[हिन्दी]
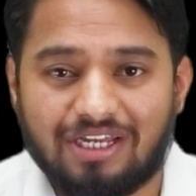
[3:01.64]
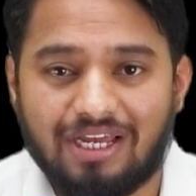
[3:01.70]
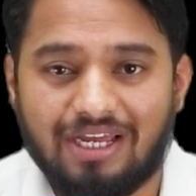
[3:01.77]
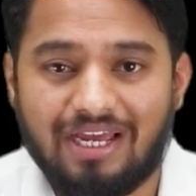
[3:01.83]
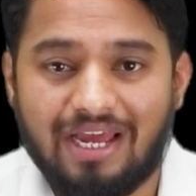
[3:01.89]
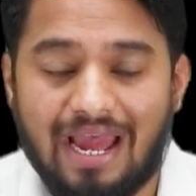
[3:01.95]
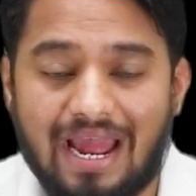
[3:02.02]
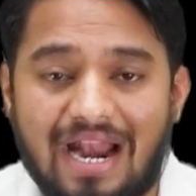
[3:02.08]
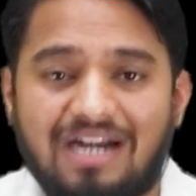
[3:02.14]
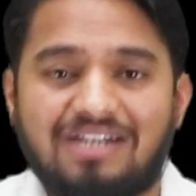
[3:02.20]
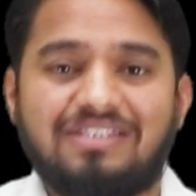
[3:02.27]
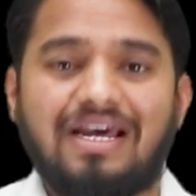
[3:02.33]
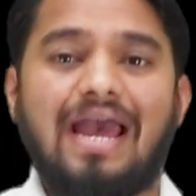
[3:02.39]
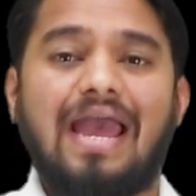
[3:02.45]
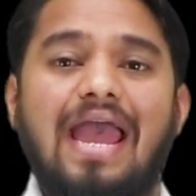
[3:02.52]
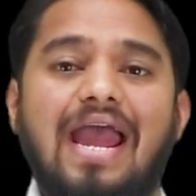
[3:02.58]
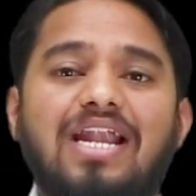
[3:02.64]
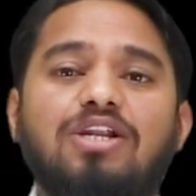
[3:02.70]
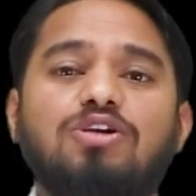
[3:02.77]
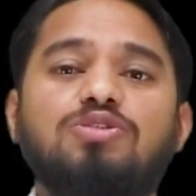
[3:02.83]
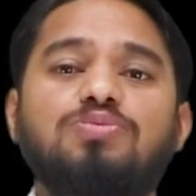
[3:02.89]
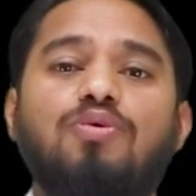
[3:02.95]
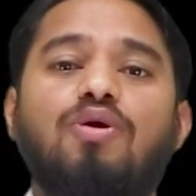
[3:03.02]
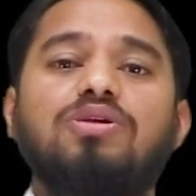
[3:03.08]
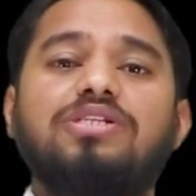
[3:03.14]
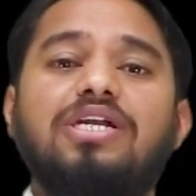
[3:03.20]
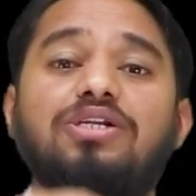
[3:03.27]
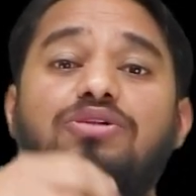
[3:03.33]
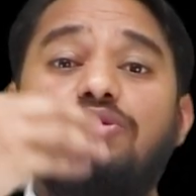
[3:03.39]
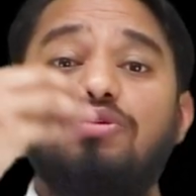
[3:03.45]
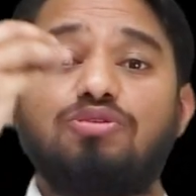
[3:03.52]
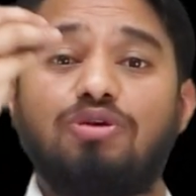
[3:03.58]
हैं एट द एंड उस
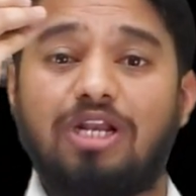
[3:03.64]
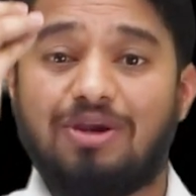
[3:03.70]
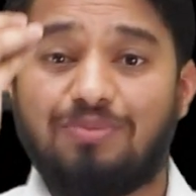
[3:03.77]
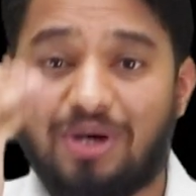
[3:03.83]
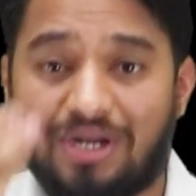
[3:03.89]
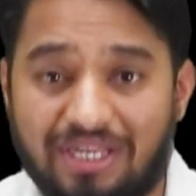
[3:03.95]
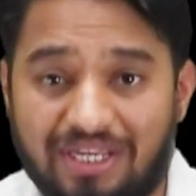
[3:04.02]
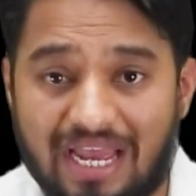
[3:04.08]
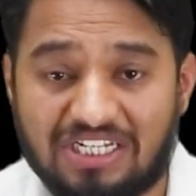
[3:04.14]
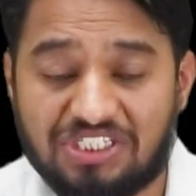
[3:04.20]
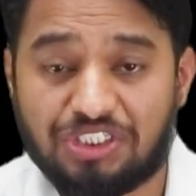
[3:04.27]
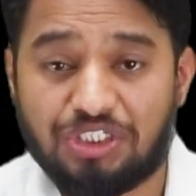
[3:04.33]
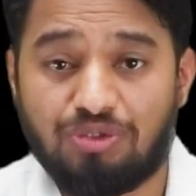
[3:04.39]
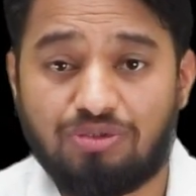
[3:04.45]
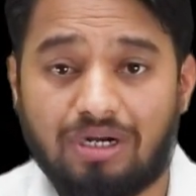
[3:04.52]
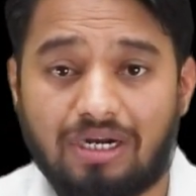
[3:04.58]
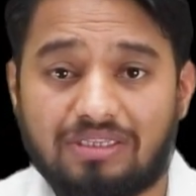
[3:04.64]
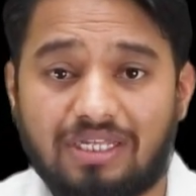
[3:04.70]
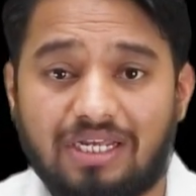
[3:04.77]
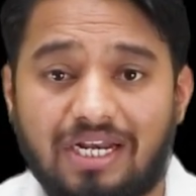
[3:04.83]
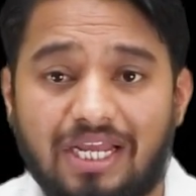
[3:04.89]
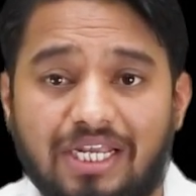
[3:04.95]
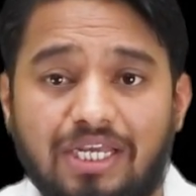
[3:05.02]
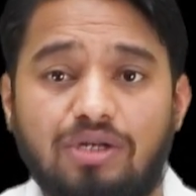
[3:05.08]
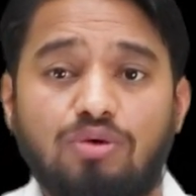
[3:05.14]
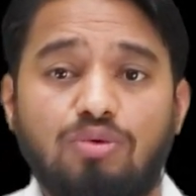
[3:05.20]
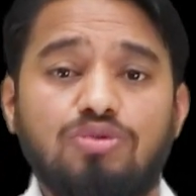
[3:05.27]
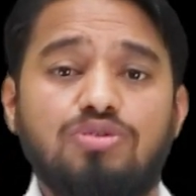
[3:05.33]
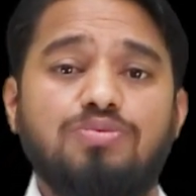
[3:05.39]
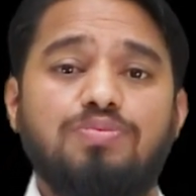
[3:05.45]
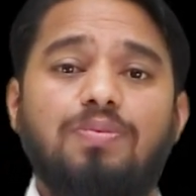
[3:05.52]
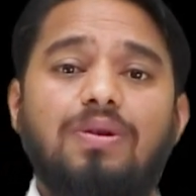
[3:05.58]
प्रोजेक्ट को तो लेबर ही एग्जीक्यूट करते हैं लेकिन
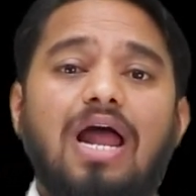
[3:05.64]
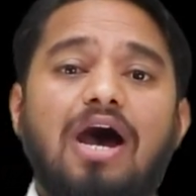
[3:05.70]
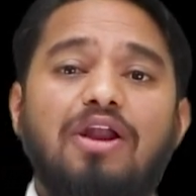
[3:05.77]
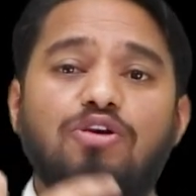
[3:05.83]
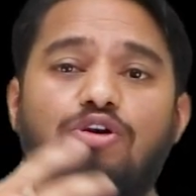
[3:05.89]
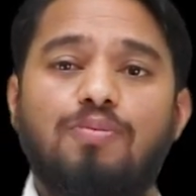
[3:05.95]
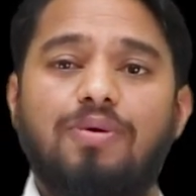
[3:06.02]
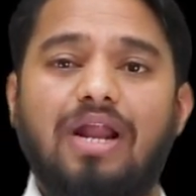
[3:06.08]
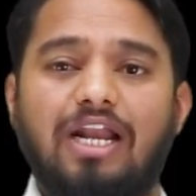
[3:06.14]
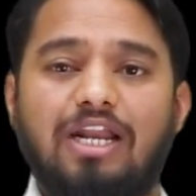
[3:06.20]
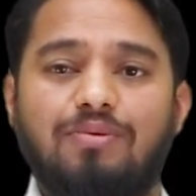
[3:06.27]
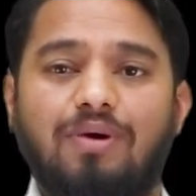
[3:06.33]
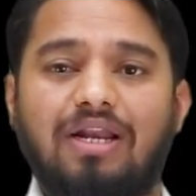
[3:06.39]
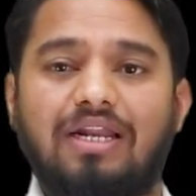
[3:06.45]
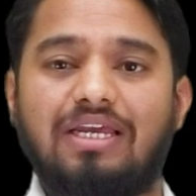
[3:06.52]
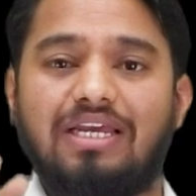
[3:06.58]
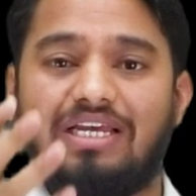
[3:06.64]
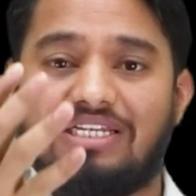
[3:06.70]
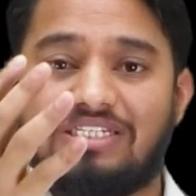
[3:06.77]
उस प्लान को बनाने वाले